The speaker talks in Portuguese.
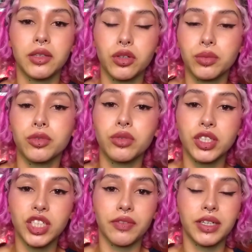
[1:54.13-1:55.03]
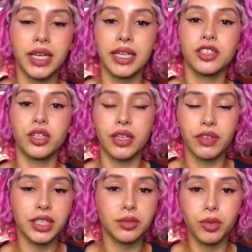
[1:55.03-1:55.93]
E todo mundo achava que ele só
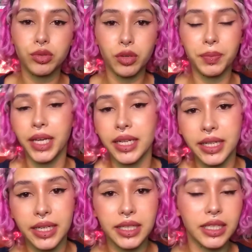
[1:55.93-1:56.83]
estava tendo uma utopia ali,